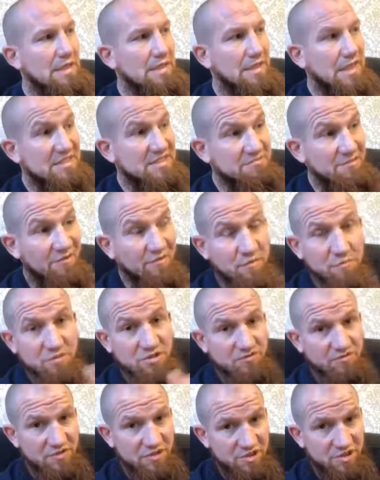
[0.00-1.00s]
Das war für
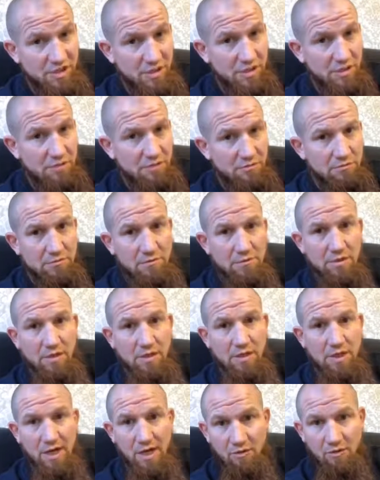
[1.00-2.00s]
mich wichtig.
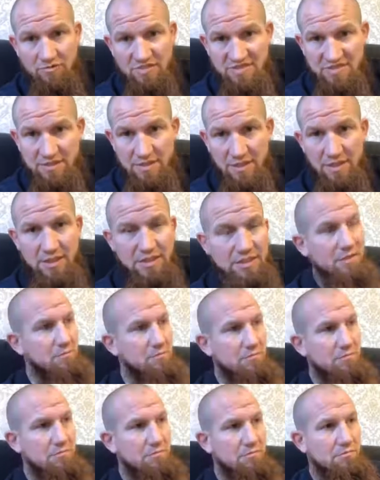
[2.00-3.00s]
Aussehen, da,